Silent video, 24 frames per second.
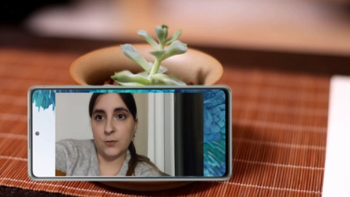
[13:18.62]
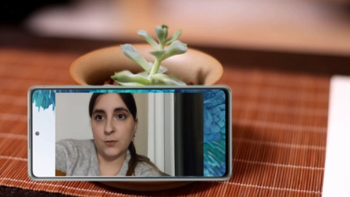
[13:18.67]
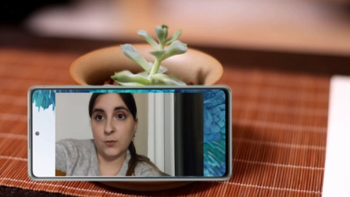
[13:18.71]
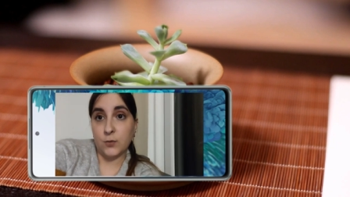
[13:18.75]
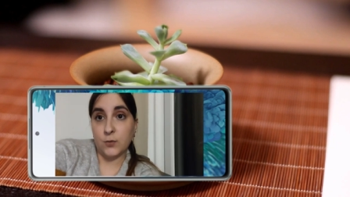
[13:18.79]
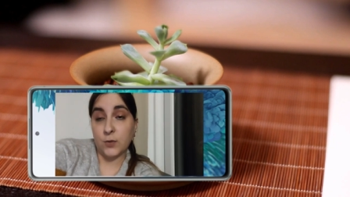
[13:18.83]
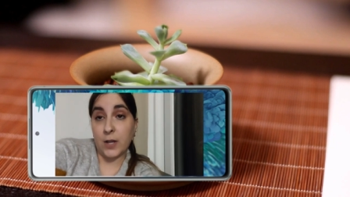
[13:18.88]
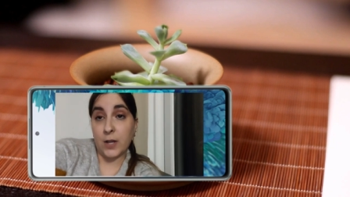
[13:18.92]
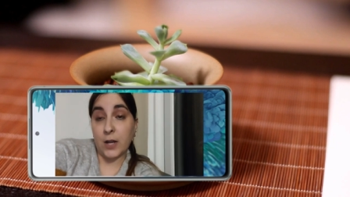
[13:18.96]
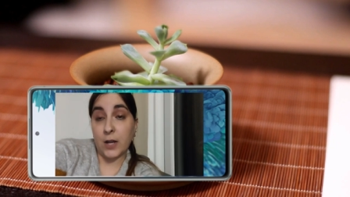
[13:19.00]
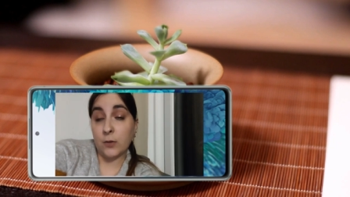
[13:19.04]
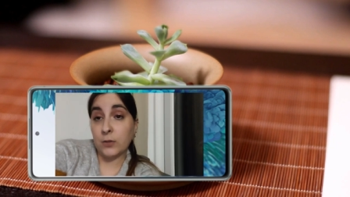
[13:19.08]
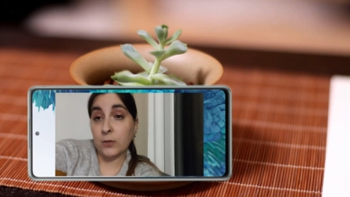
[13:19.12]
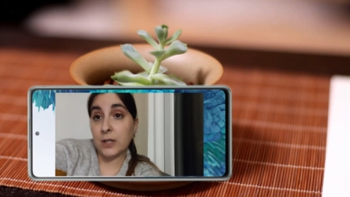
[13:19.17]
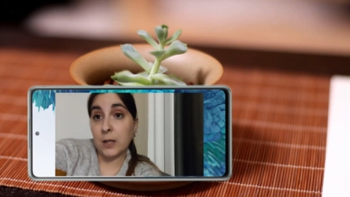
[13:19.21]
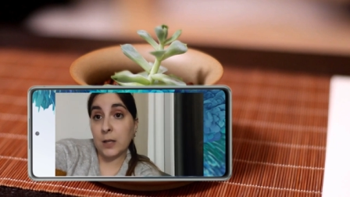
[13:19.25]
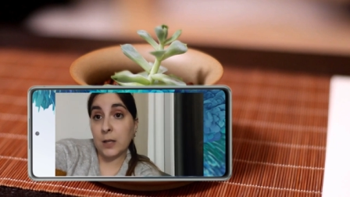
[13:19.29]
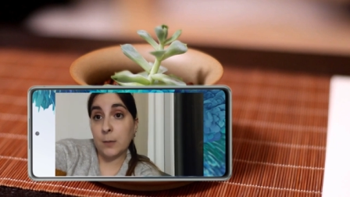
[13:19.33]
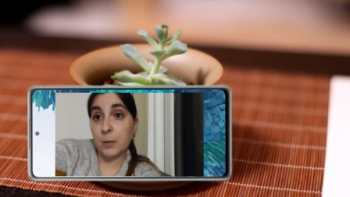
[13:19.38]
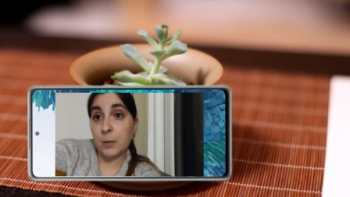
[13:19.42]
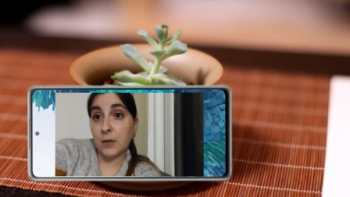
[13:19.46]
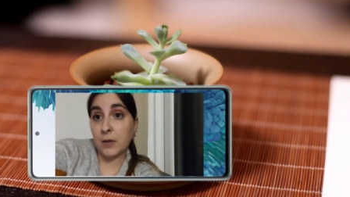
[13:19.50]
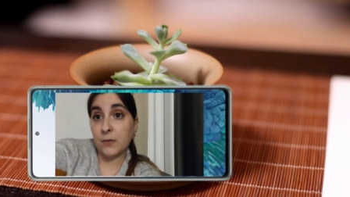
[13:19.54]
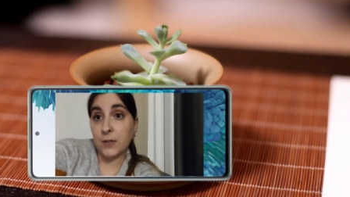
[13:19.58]
ce calendrier
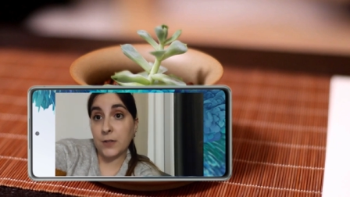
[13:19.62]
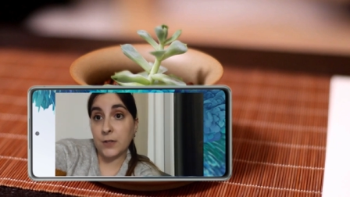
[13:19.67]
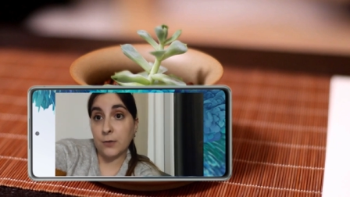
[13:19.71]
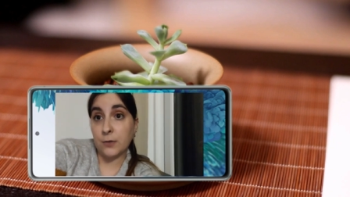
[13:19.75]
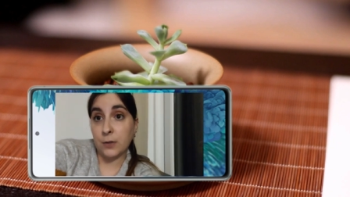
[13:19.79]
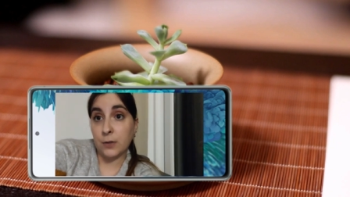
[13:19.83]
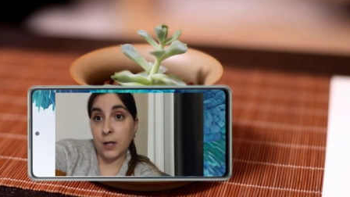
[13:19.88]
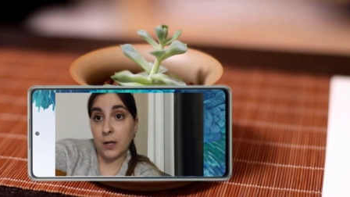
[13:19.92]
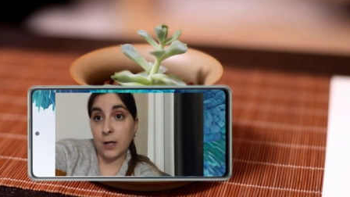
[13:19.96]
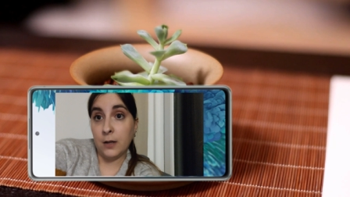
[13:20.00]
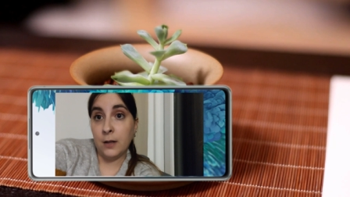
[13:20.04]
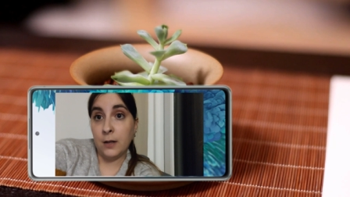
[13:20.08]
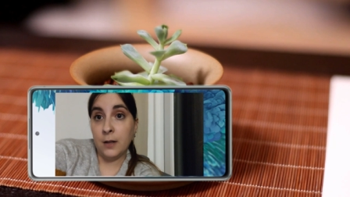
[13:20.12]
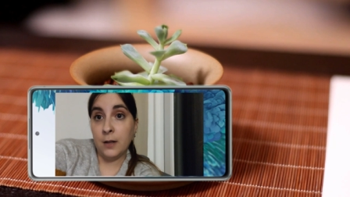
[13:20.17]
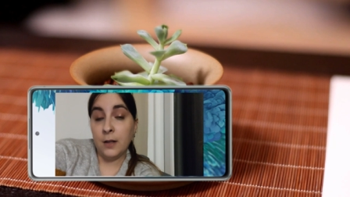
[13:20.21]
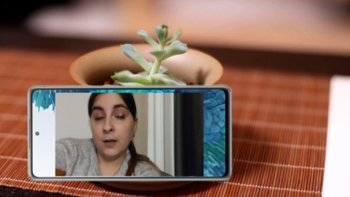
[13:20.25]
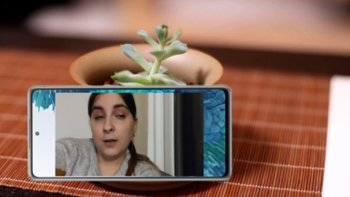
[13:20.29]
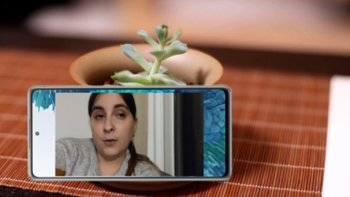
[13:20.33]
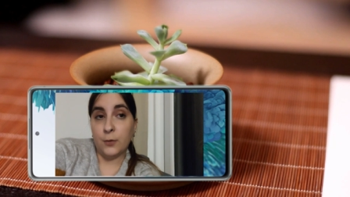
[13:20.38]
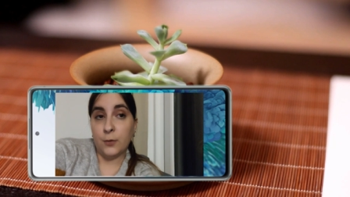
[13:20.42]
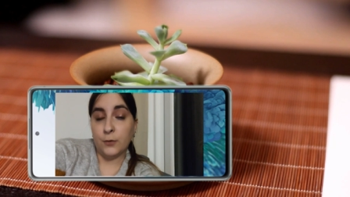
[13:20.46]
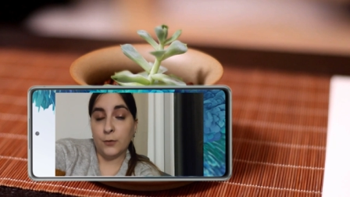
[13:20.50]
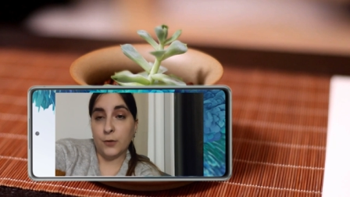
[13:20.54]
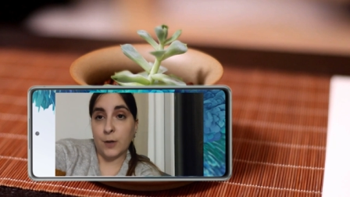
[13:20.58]
prévisionnel,
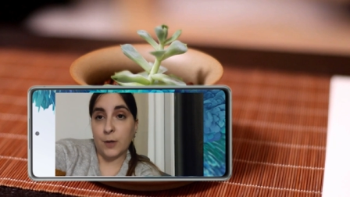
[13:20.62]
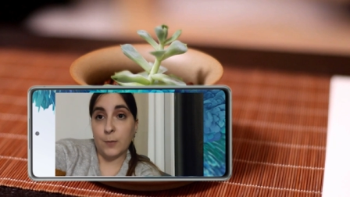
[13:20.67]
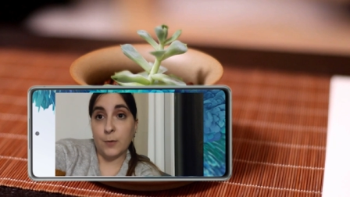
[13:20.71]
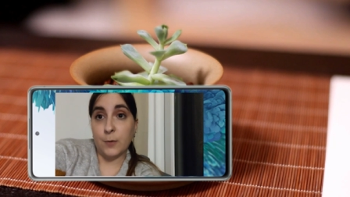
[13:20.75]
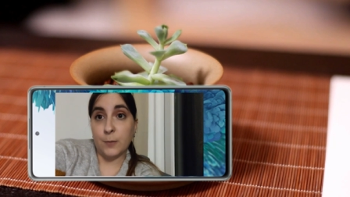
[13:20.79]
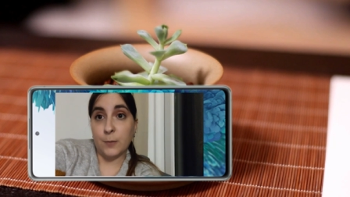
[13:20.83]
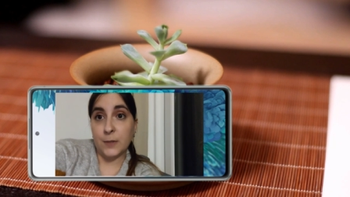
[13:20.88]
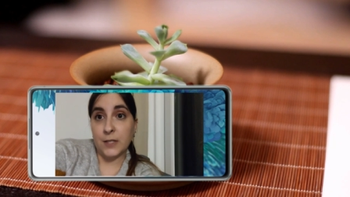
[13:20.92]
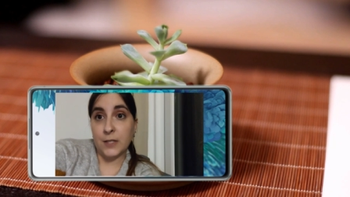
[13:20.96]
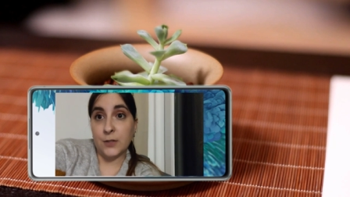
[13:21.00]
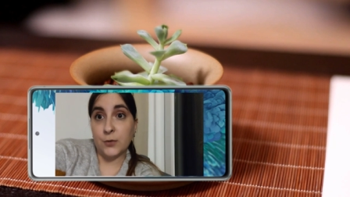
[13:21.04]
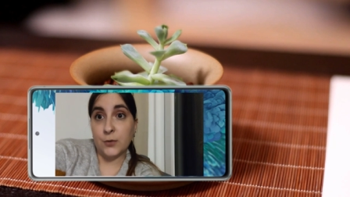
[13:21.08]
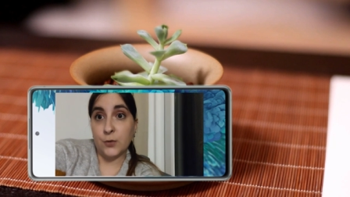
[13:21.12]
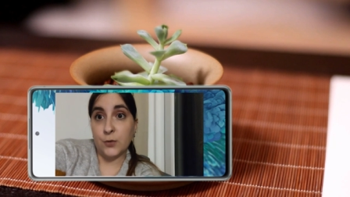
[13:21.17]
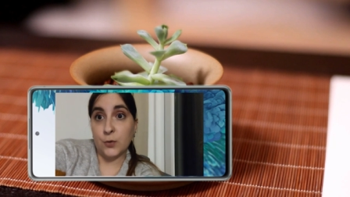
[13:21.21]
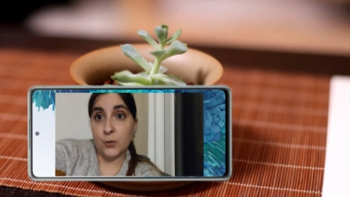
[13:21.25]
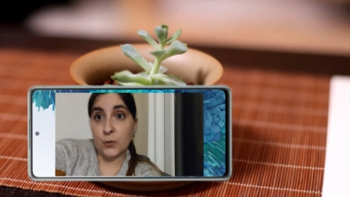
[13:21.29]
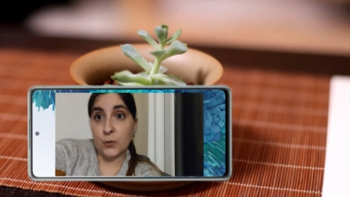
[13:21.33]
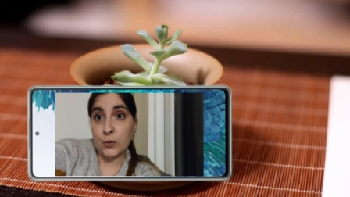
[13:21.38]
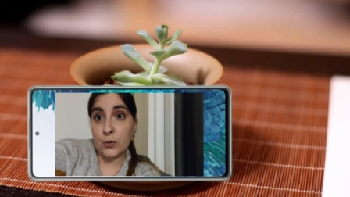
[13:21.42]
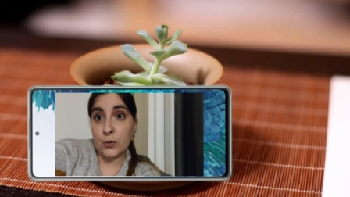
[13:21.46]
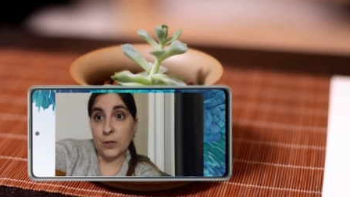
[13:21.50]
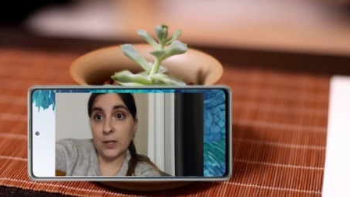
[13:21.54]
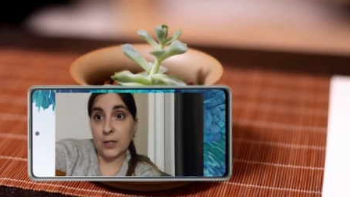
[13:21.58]
en tout cas pour mes étudiants
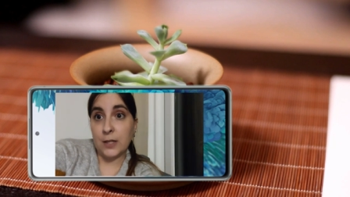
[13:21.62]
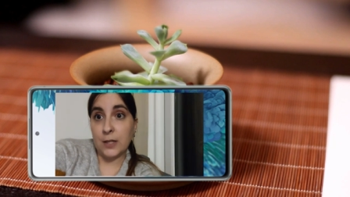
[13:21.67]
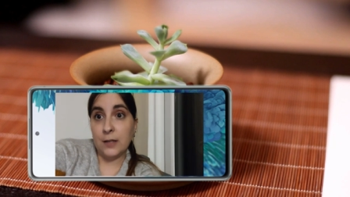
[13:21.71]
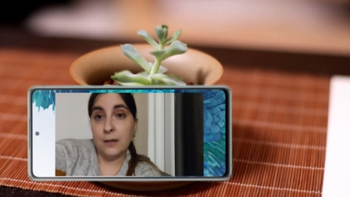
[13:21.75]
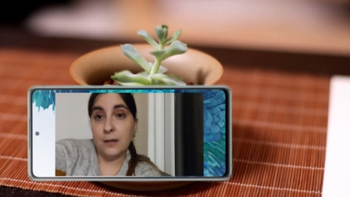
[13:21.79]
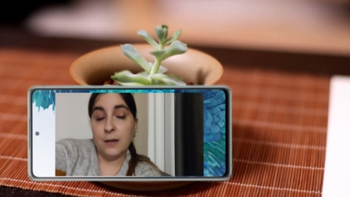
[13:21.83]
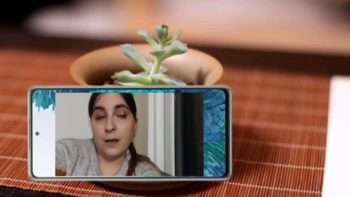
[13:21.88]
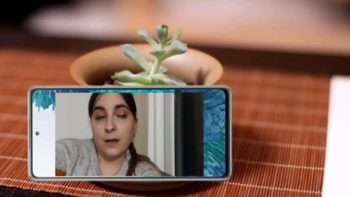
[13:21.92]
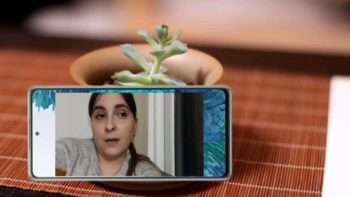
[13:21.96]
de jury.